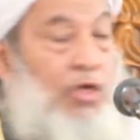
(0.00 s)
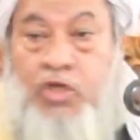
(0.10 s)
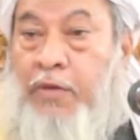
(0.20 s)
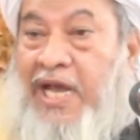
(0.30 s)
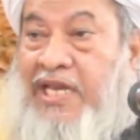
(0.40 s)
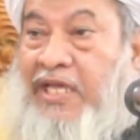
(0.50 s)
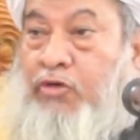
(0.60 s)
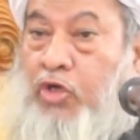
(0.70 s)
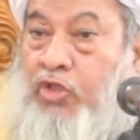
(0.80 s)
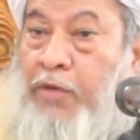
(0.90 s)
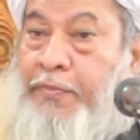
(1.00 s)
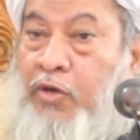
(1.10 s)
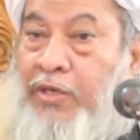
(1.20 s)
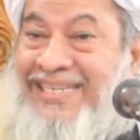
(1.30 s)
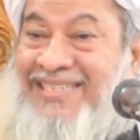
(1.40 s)
সবারই কর্তব্য
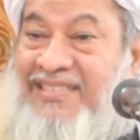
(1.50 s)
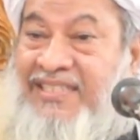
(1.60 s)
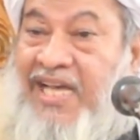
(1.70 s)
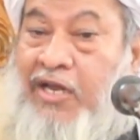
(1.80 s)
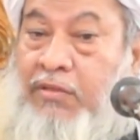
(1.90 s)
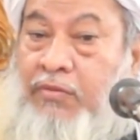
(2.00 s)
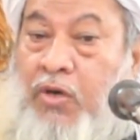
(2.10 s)
ইট ইজ দেয়ার